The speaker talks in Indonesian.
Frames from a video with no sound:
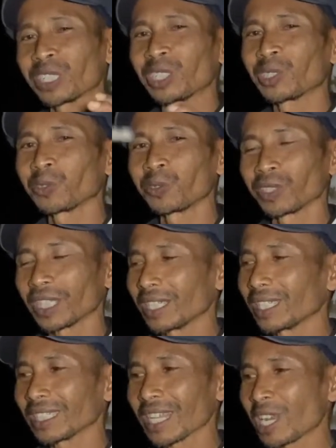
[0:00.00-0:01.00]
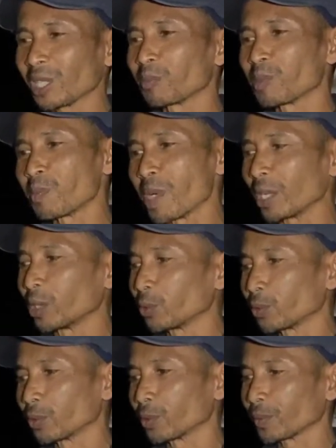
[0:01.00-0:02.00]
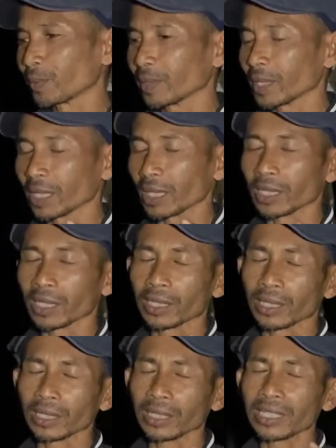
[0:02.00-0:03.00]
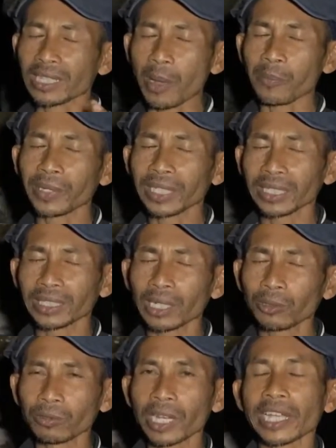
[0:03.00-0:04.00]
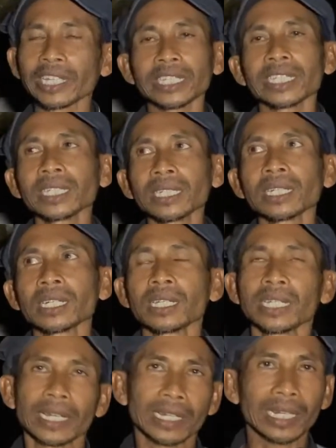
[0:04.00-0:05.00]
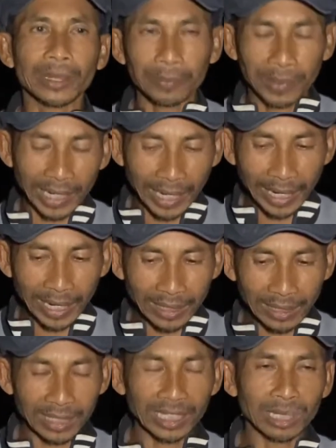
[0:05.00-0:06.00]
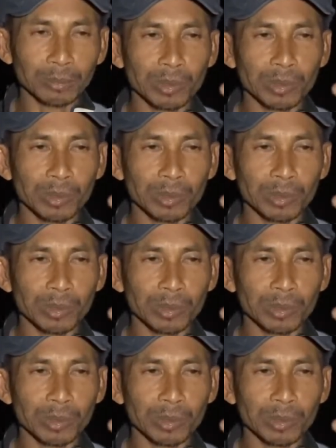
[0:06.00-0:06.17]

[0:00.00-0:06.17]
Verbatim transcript: itu jadi saling membantu e, di samping kita juga ingin repres ingin